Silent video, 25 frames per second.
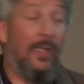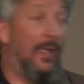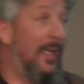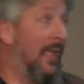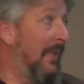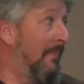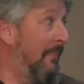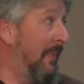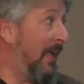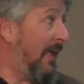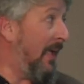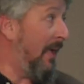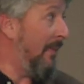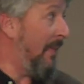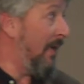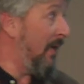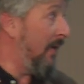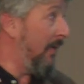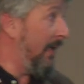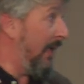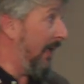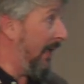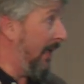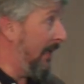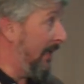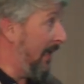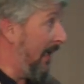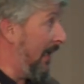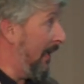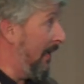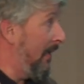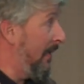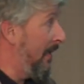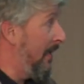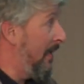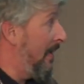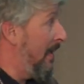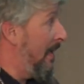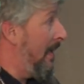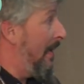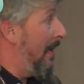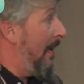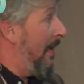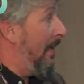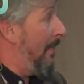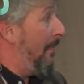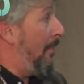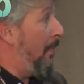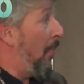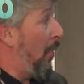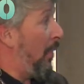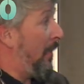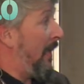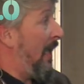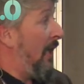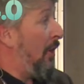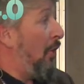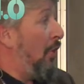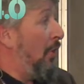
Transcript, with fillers: en mi gemelo digital. Porque con